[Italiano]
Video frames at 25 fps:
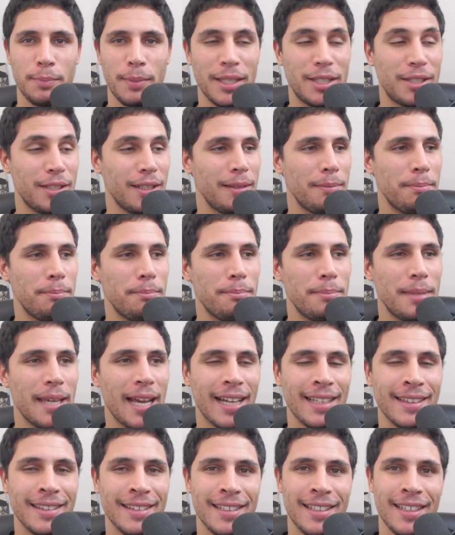specie di
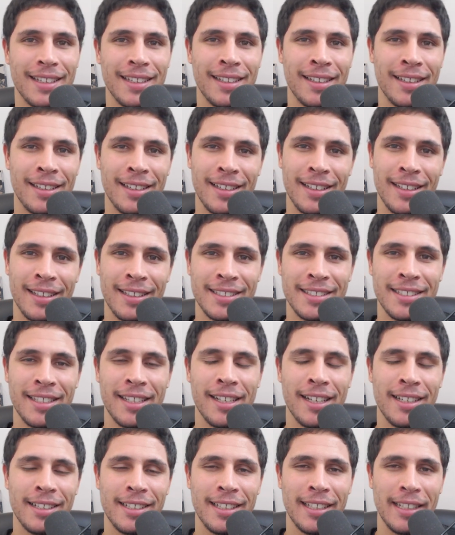pianta
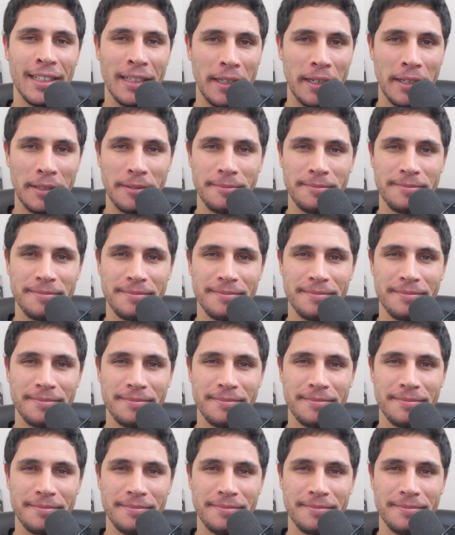serial killer.